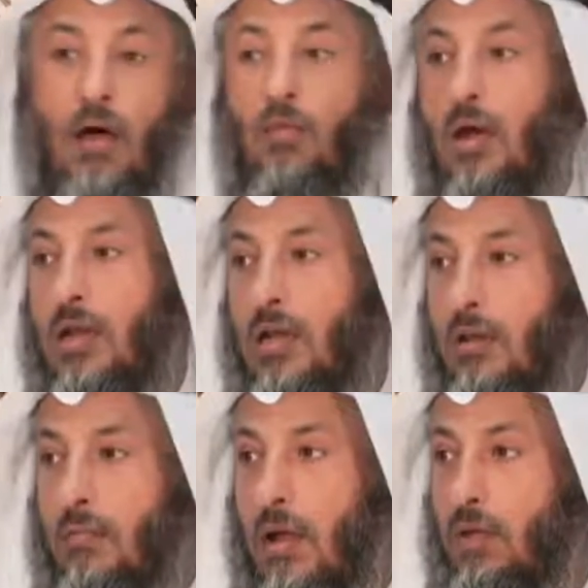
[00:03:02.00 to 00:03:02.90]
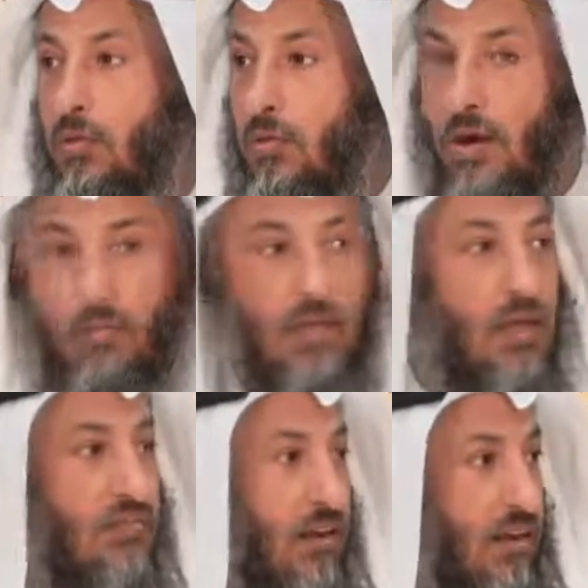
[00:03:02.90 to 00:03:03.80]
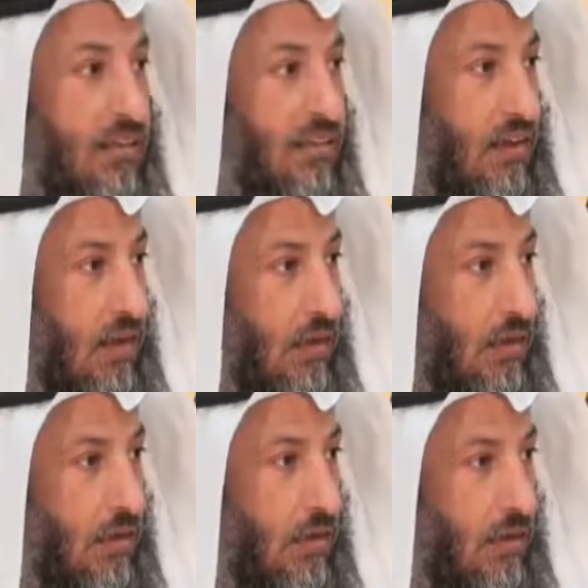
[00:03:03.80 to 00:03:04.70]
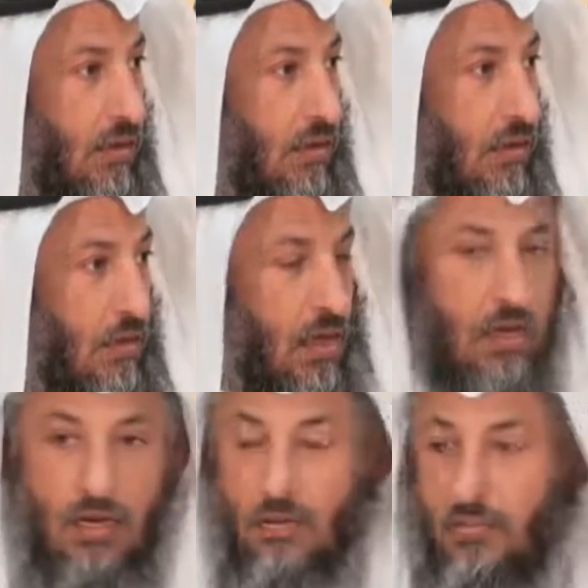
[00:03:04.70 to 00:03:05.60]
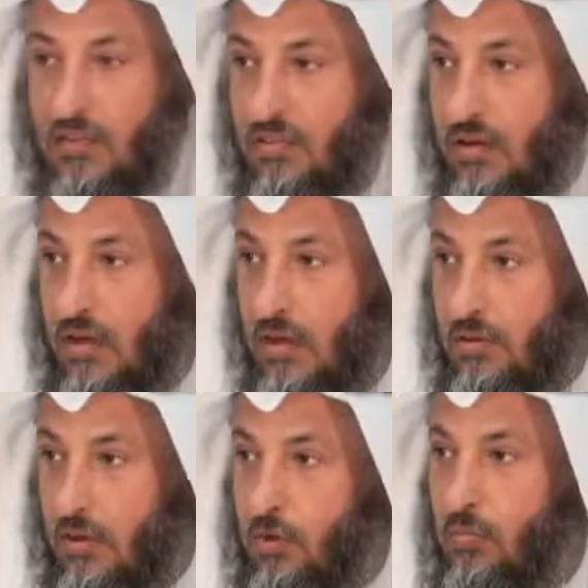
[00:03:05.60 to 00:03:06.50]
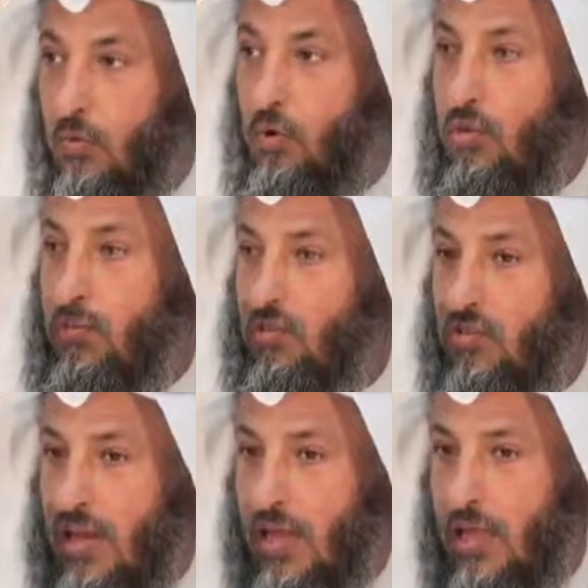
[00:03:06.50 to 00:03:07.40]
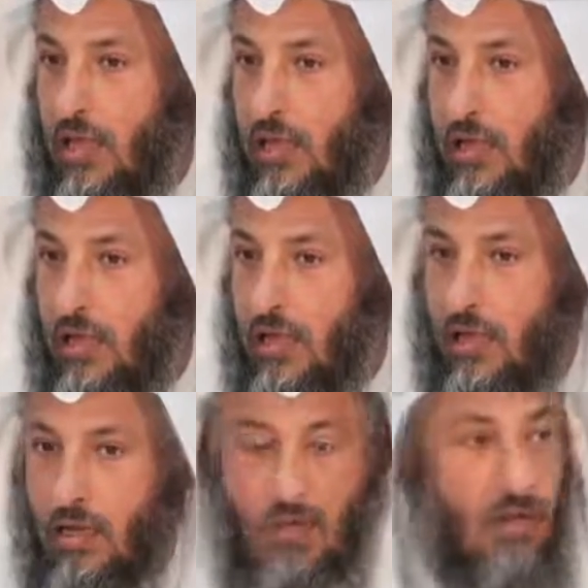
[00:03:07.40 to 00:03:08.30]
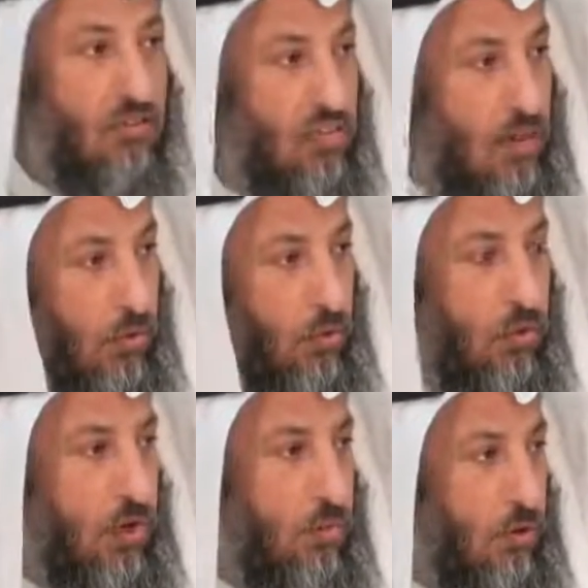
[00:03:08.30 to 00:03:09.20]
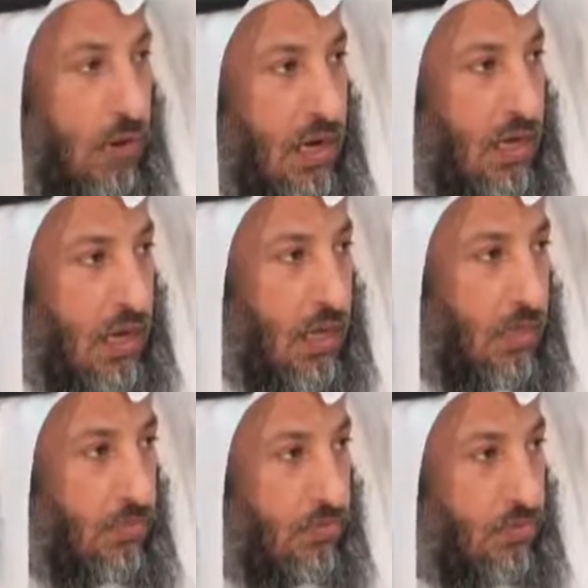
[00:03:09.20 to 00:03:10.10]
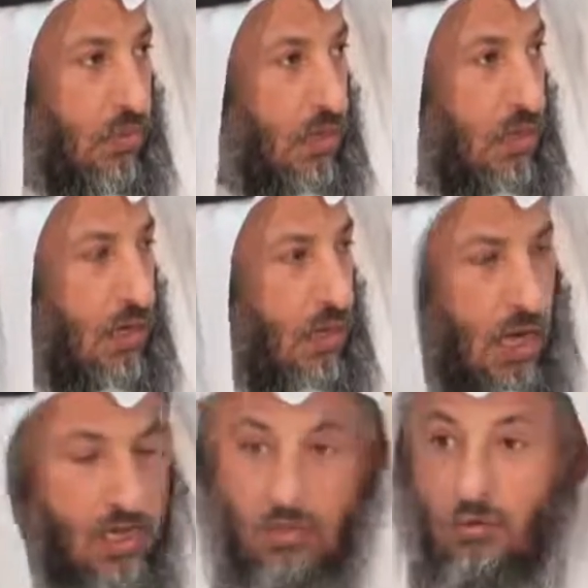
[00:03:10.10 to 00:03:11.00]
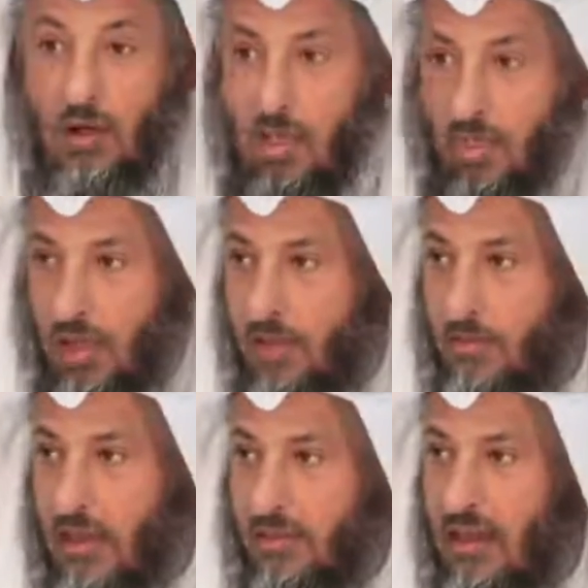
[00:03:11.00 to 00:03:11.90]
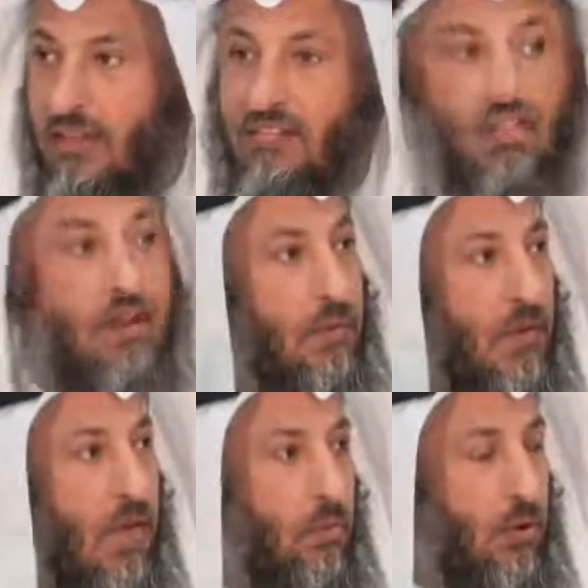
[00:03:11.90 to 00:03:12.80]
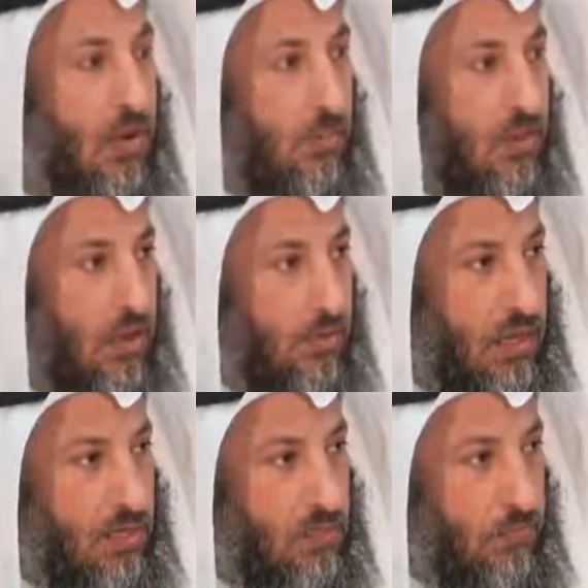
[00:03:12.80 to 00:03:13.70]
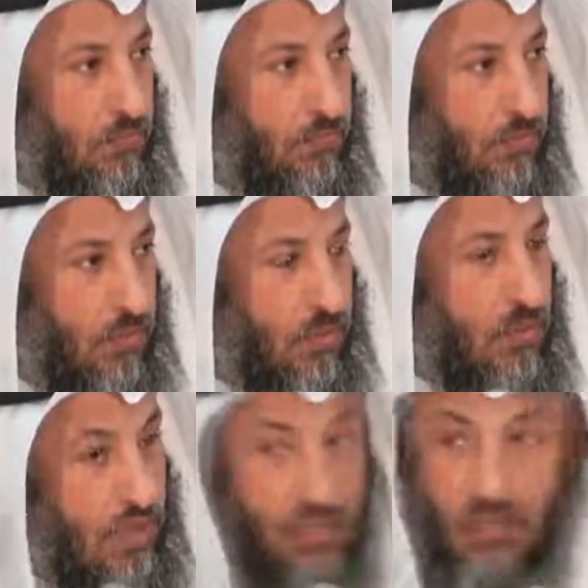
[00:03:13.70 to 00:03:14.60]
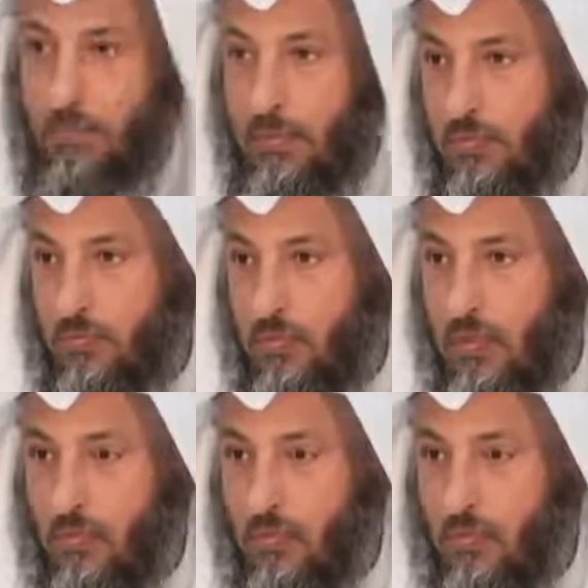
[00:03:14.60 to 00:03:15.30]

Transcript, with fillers: بعض أهل العلم قال يضرب قياسا على الصلاة لأن النبي صلى الله عليه وسلم يقول مروهم بالصلاة لسبع واضربوهم عليها لعشر وهذا الضرب أيضا ليس ضرب عقاب وإنما ضرب إيش تأديب